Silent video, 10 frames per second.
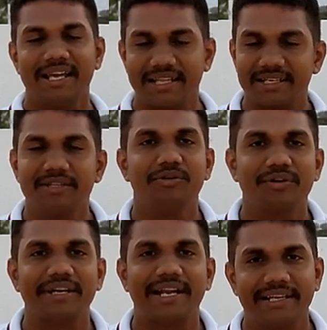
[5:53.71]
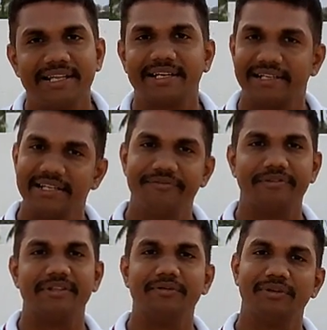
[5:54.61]
அதுலேருந்து ஒரு ஒரு நல்ல ரிலீஃப்
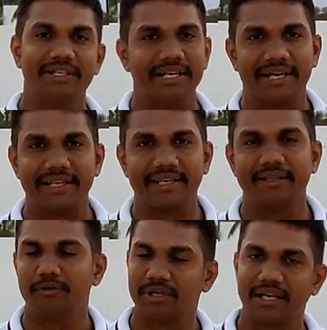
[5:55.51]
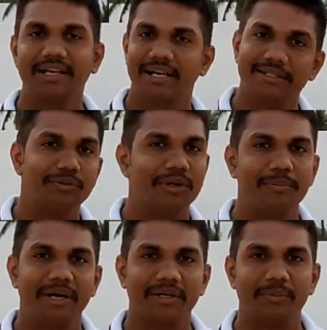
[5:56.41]
வந்து உங்களுக்கு கிடைக்கிறத உங்களால் கூட
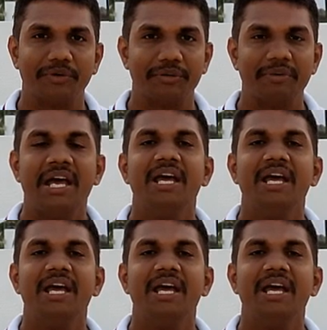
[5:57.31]
பார்க்க முடியும்